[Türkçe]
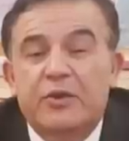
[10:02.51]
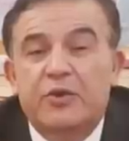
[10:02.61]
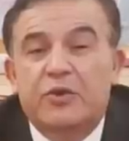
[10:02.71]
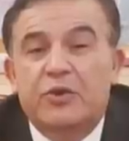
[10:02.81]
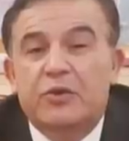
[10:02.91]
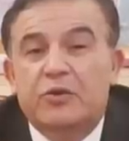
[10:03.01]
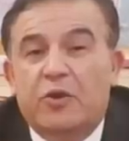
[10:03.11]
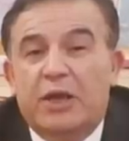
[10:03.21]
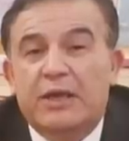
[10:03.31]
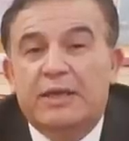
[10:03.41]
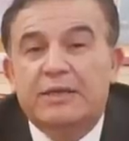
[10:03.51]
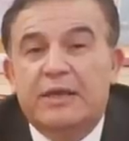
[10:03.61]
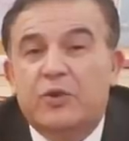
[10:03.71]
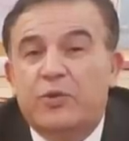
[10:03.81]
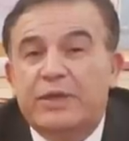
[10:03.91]
euroluk
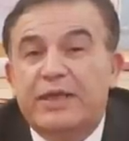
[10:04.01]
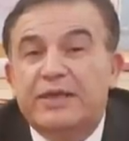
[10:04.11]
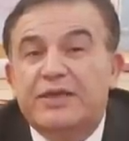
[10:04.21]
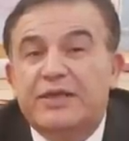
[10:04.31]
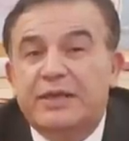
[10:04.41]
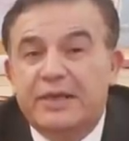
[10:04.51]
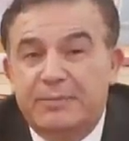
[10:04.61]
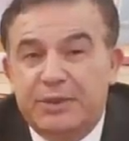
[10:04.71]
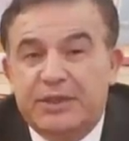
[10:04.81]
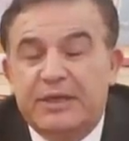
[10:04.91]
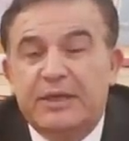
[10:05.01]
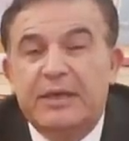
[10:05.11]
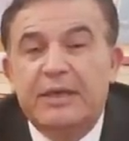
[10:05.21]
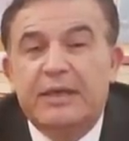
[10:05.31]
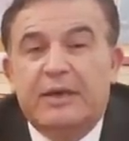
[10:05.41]
doğalgazla Avrupa tanışacak demişti.
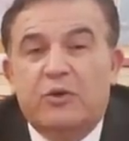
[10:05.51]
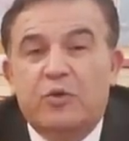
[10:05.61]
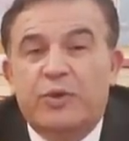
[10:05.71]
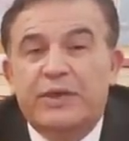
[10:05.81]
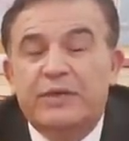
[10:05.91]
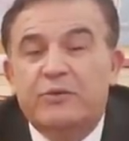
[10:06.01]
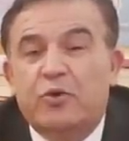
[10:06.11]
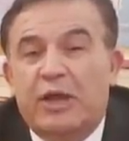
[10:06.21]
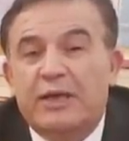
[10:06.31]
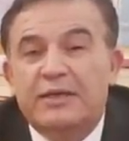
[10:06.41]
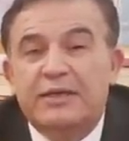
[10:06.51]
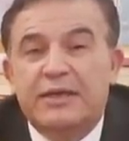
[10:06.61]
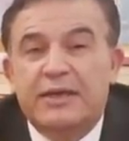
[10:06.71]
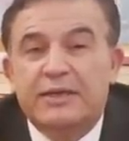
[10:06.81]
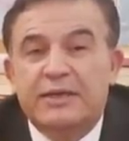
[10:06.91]
Avrupa'nın doğalgaz
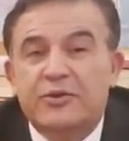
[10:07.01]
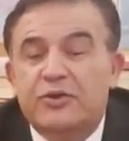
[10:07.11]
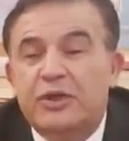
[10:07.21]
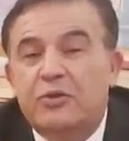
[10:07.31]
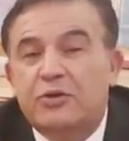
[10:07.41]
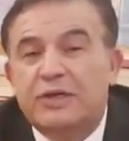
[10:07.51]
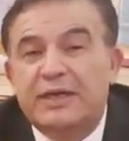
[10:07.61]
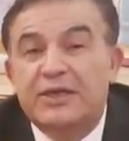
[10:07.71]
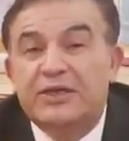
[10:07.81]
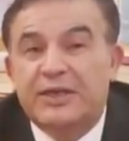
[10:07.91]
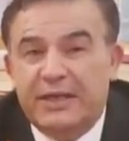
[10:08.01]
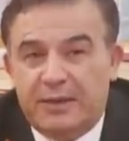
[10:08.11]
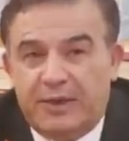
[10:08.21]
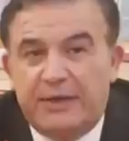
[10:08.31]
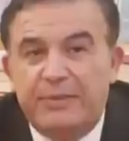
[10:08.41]
ihtiyacının %90'ı
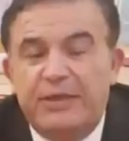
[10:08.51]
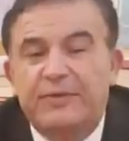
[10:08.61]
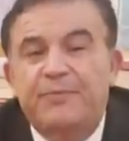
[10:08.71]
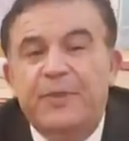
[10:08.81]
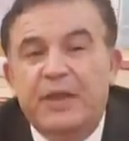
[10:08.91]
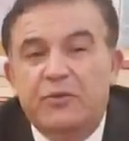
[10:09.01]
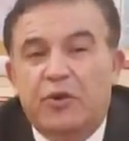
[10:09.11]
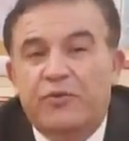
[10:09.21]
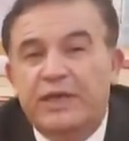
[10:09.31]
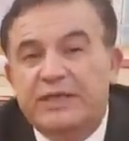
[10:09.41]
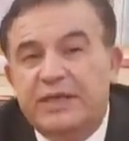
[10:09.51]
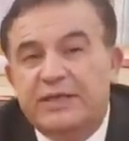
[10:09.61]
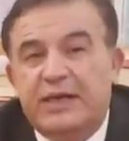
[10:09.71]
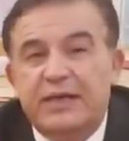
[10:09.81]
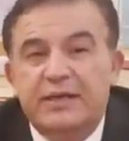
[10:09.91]
dışarıya bağımlı. Norveç,
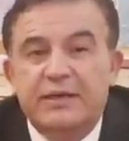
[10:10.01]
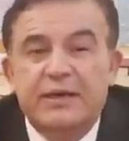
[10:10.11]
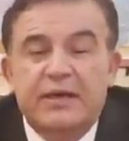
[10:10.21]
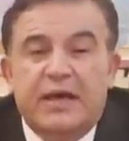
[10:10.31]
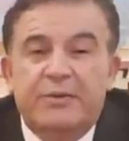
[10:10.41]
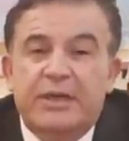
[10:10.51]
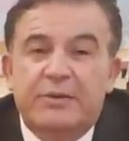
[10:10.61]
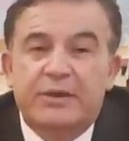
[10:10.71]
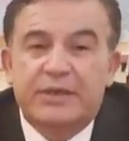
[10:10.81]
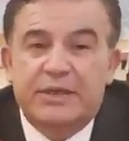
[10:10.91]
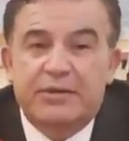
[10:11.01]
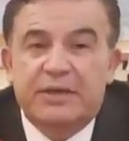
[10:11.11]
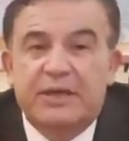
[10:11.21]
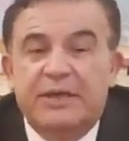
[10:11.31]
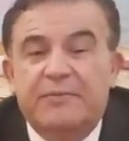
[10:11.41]
Cezayir, Amerika Birleşik
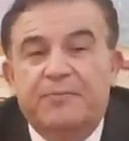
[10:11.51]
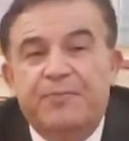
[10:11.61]
Devletleri,